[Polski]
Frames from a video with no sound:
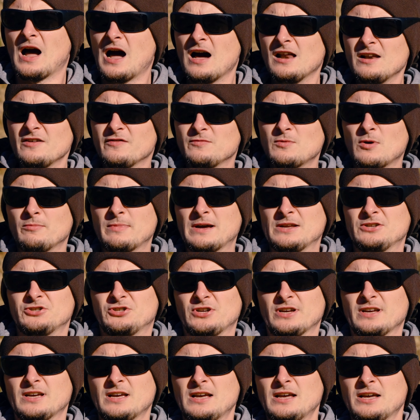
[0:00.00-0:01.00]
Ale w
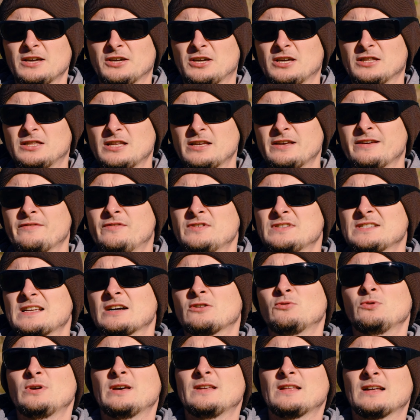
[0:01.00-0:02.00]
momencie, kiedy
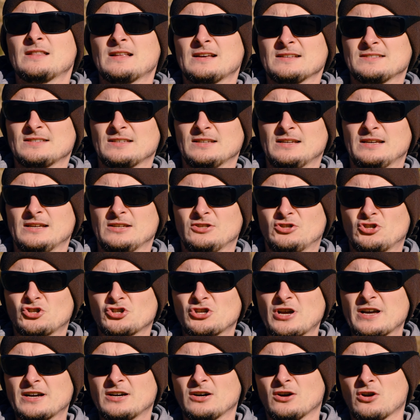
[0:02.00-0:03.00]
wyskakuje na nas y,
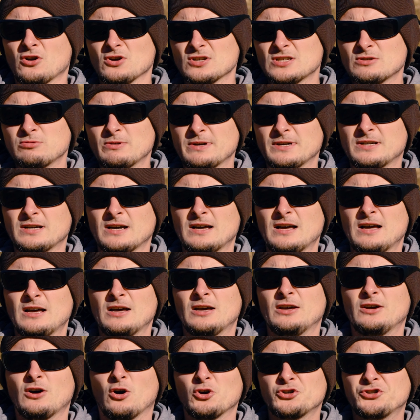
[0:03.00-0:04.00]
trzech rosłych
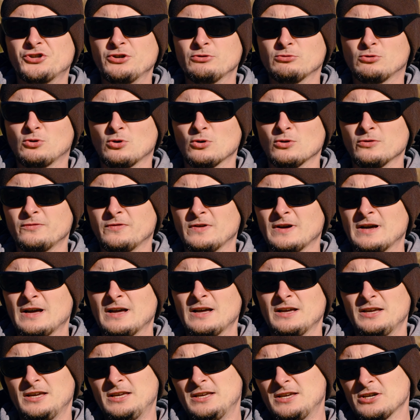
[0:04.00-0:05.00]
y, osiłków
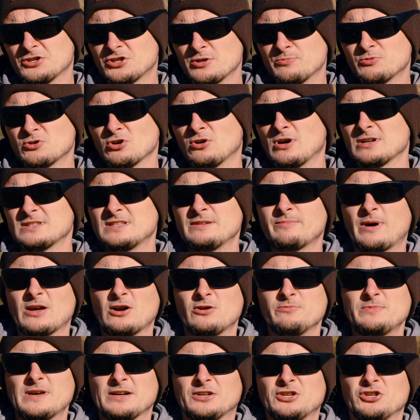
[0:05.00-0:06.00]
i jeszcze przy okazji
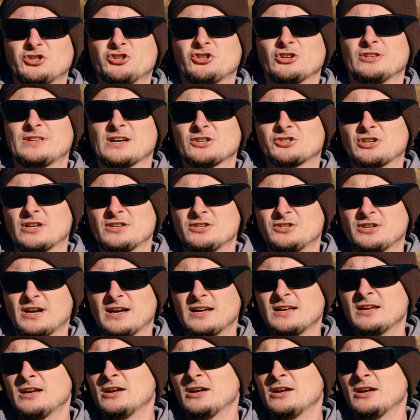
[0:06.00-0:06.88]
mają jakieś narzędzia,